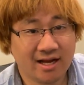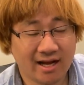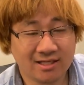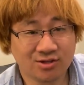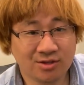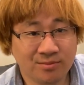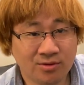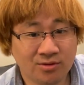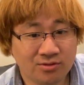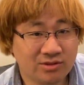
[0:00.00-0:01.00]
はい、それ
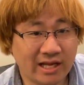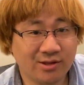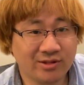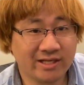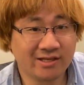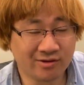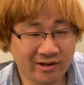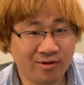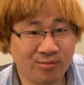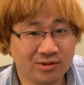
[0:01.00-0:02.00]
も対応できるの
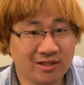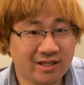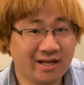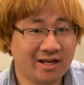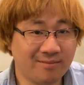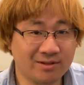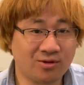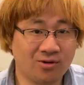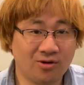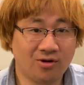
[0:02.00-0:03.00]
で、覚えていただければ
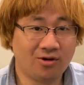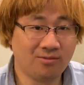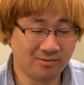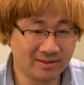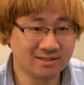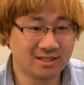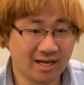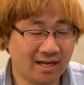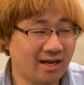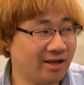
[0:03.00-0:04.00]
と思います。
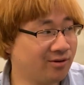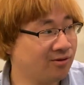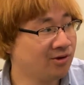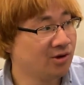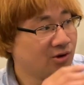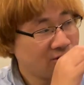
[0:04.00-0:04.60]
はい。あの、